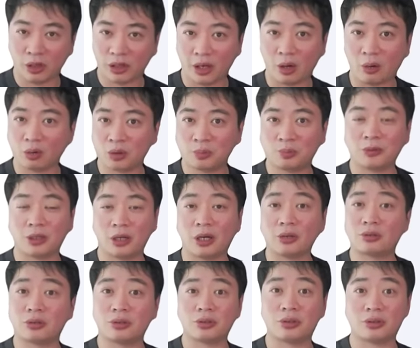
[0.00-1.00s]
고객이 하고 싶은 대로
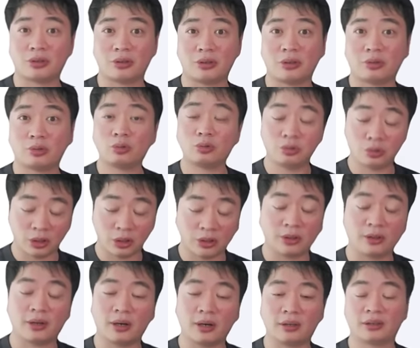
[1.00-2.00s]
할 수 있었어요. 쿨러
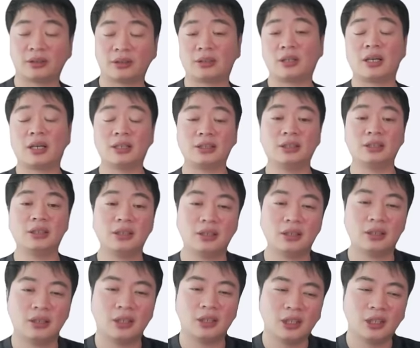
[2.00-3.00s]
이런 것들까지.
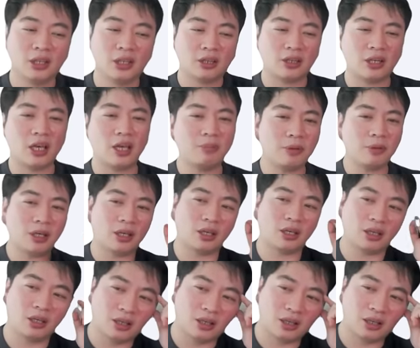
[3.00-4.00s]

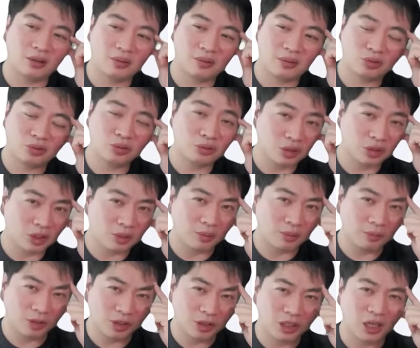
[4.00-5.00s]
램이, 튜닝
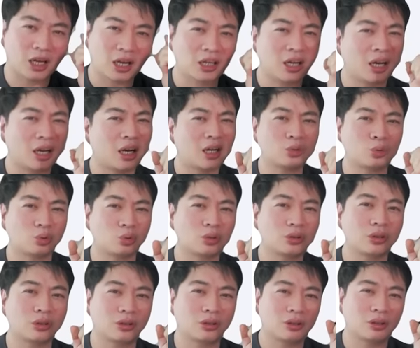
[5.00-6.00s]
램멤리 뭐 한, 한 가지
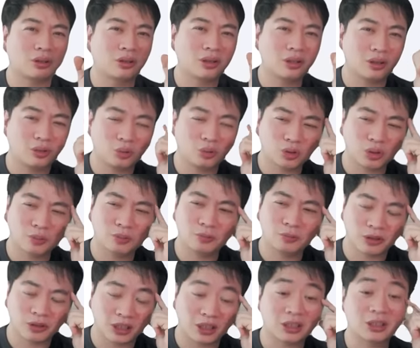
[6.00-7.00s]
고정이었던 것 같은데, 어,
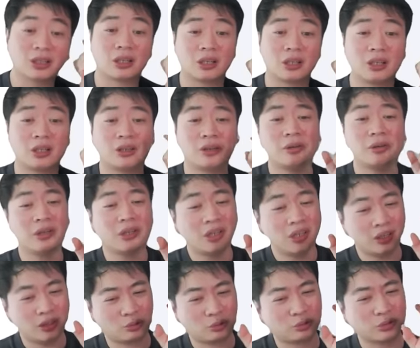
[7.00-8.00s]
제품명이 잘 기억했네요. 이
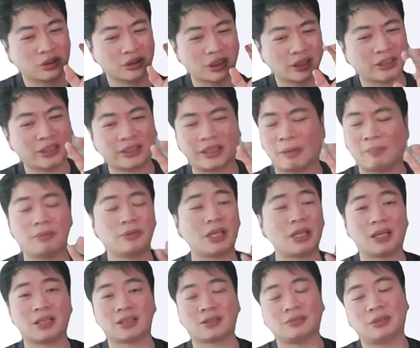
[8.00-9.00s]
근데 구성 자체가 나쁘지
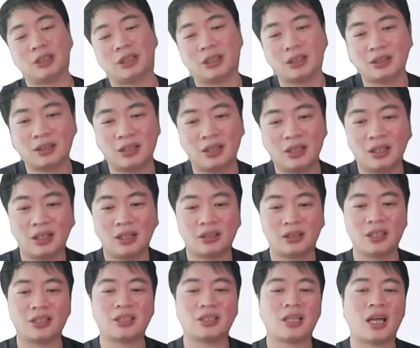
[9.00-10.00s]
않았습니다.
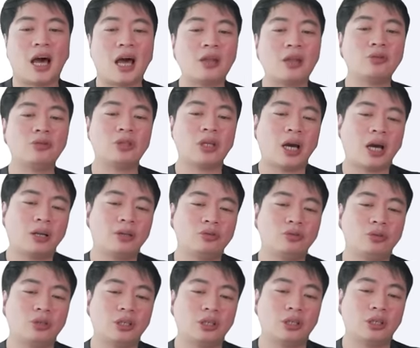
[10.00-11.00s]
대신 할인,
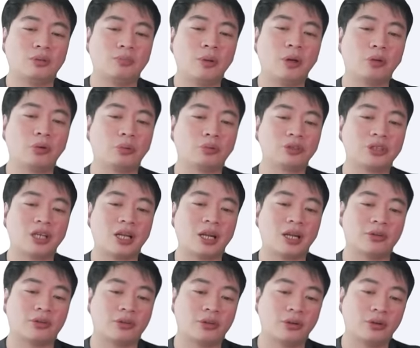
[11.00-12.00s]
할인율이 매우 높진
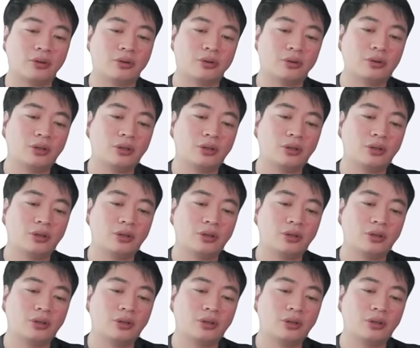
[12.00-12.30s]
않았어요.